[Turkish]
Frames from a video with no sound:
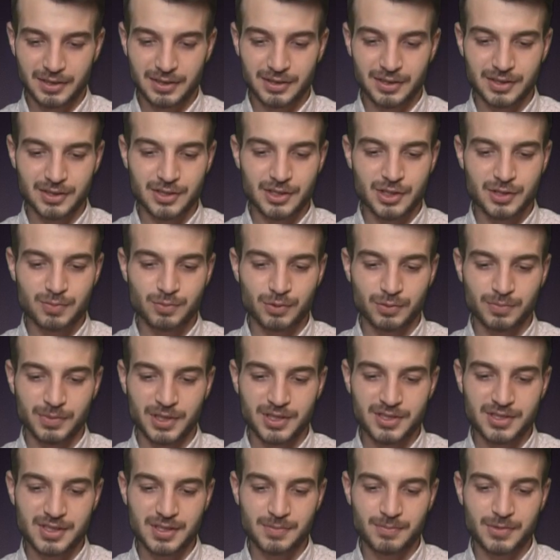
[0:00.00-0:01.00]
e, iş
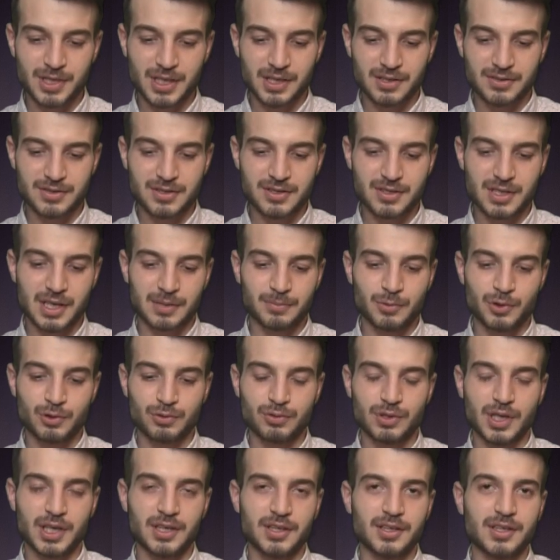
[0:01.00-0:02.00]
bulmanız imkansız. Ama
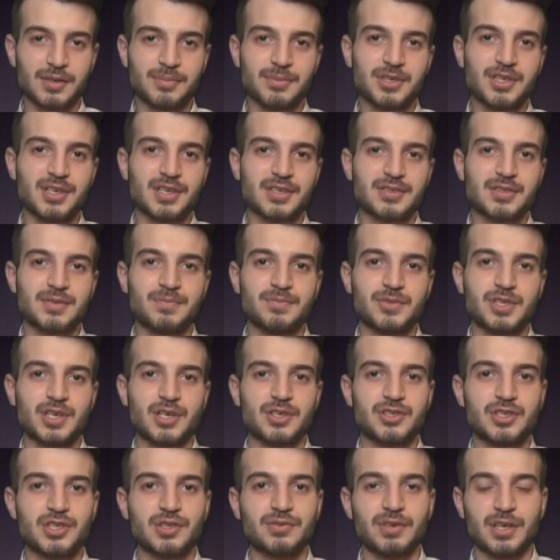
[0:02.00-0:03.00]
Ukrayna'da bir yazılımcı
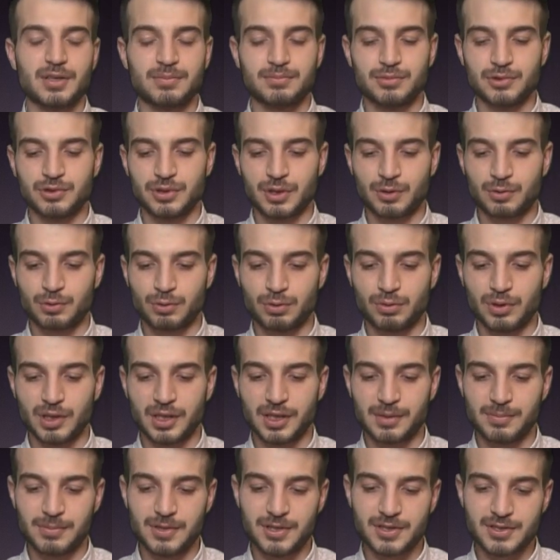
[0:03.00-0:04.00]
açığı var. Bunu da
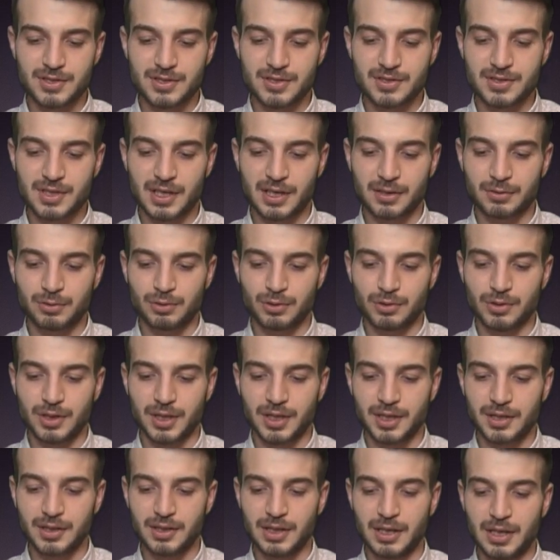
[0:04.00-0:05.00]
kullanabilirsiniz artı
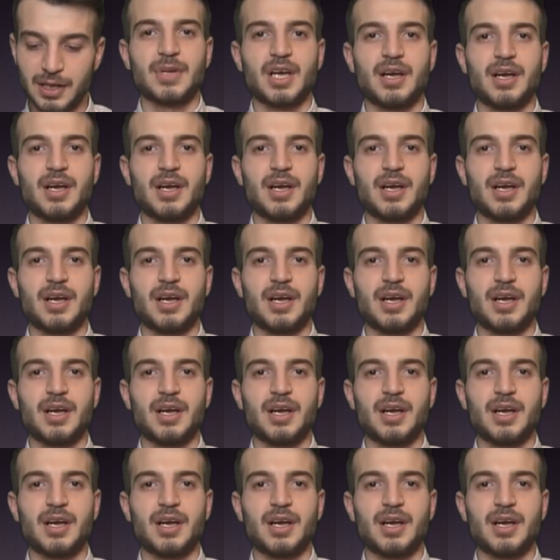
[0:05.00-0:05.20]
olarak.